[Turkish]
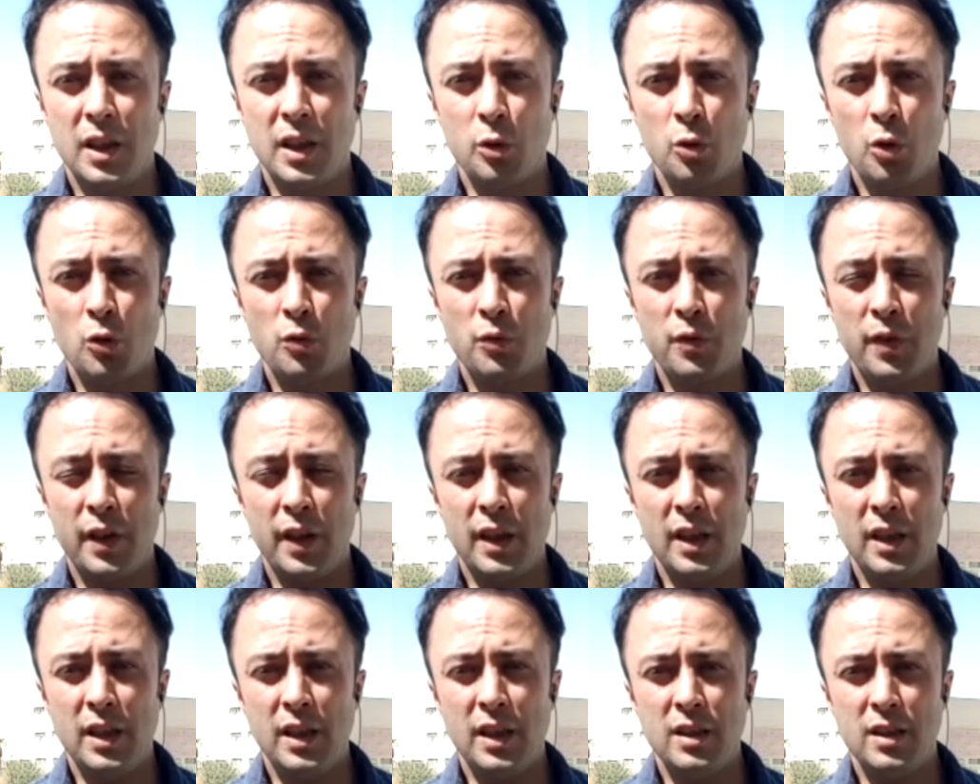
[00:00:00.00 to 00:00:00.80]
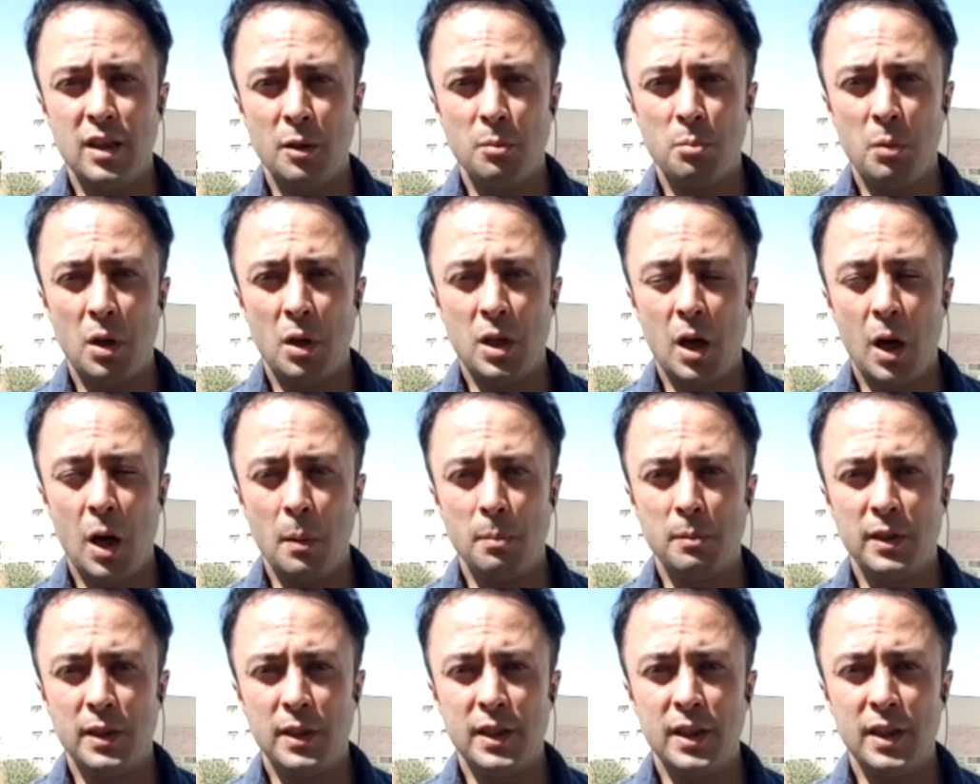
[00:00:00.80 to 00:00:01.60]
geliyor ve İran
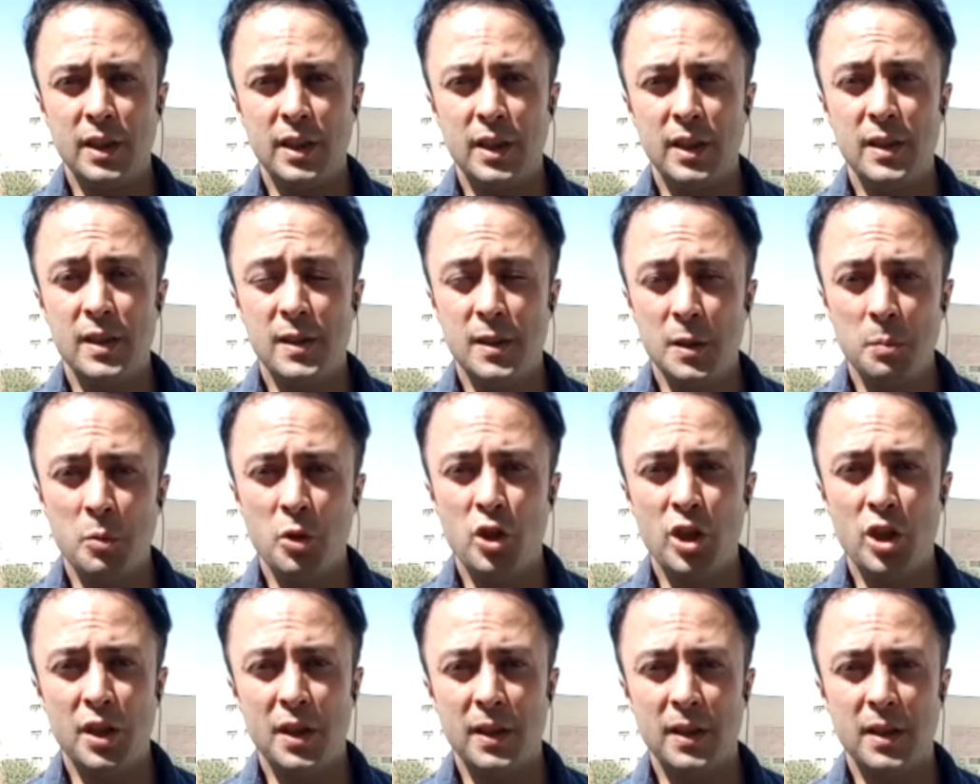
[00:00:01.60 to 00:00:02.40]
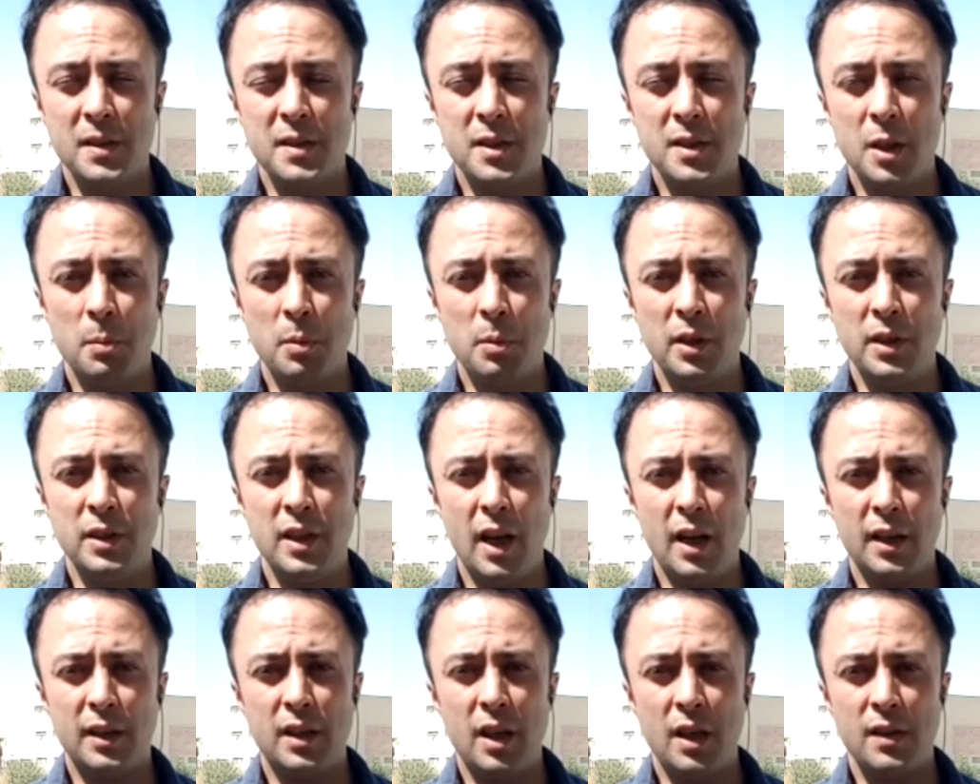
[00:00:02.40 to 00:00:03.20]
makamları hızlı bir şekilde
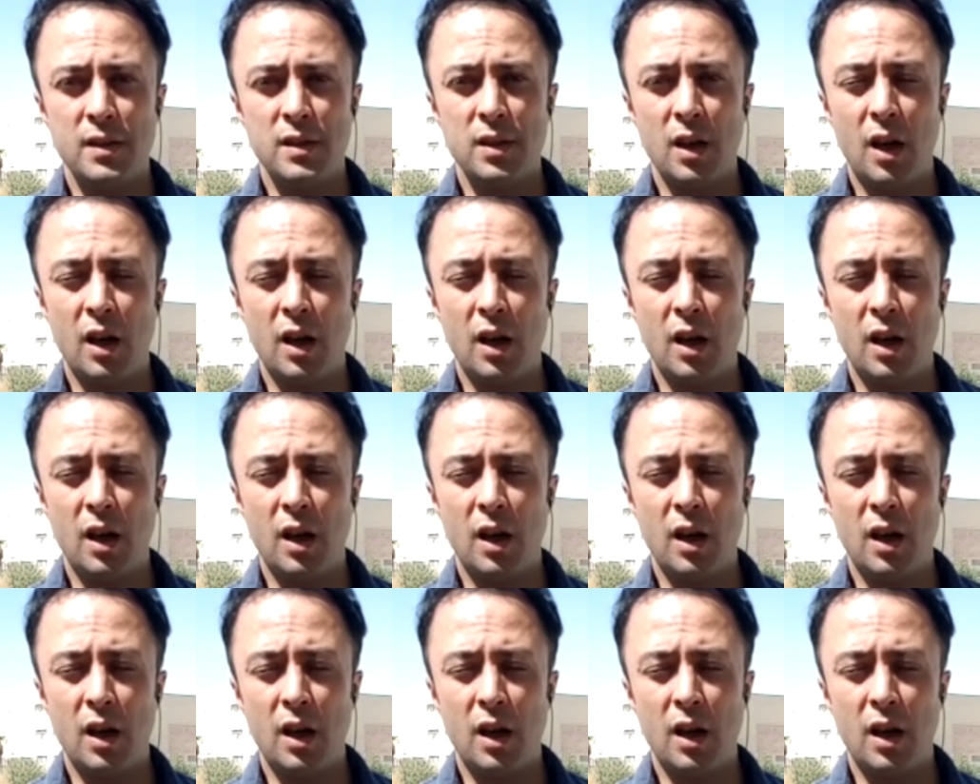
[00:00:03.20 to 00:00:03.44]
sabahın erken